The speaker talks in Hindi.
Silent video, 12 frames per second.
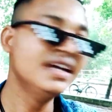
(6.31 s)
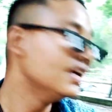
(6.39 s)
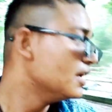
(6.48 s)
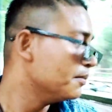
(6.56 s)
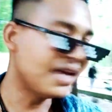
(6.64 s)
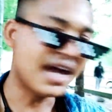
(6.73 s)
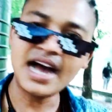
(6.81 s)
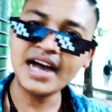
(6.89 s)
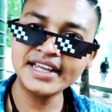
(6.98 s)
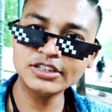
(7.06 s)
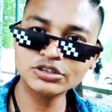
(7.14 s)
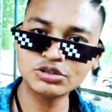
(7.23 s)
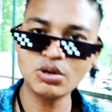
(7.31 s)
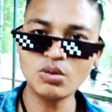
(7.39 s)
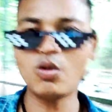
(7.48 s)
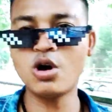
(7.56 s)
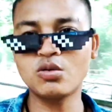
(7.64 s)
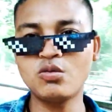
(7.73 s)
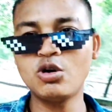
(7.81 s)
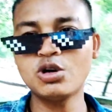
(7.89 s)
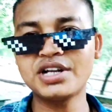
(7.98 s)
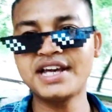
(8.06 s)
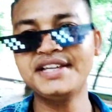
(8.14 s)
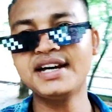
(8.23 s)
मैं आ गया दोस्तों और वो
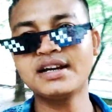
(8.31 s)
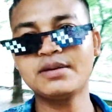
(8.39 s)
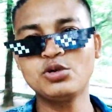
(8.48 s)
टाइगर आप लोगों